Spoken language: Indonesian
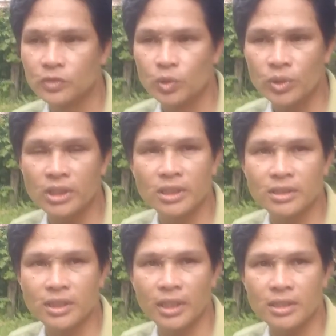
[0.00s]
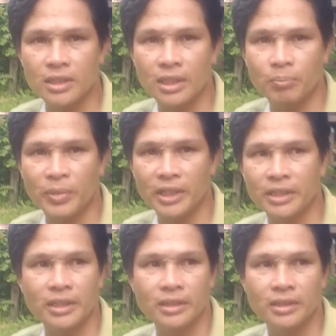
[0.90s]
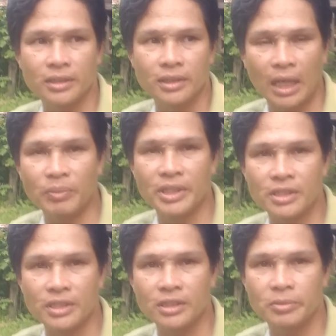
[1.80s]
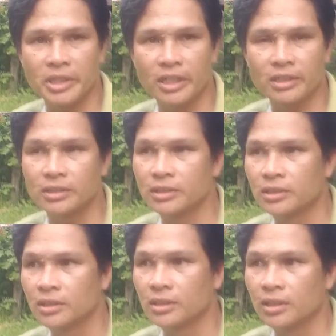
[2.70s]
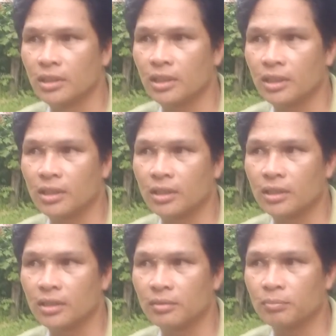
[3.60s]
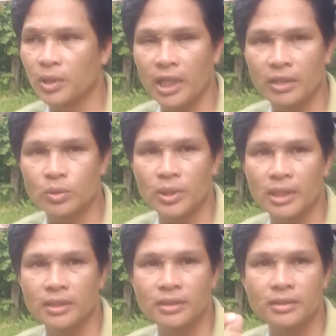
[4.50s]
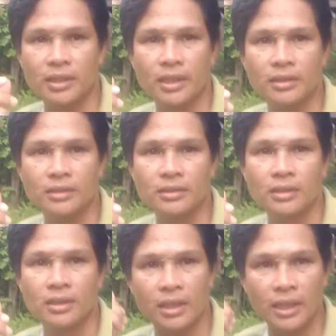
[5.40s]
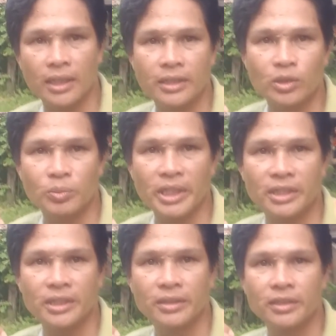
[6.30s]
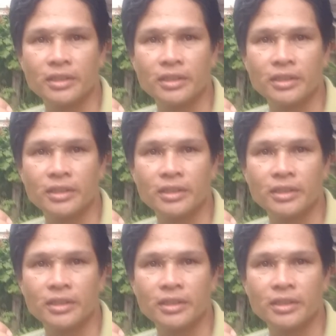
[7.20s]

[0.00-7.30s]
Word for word: Rutin saya setiap pagi kami di sini sebagai uh, pelayan Tuhan dan tinggal di rumah ini.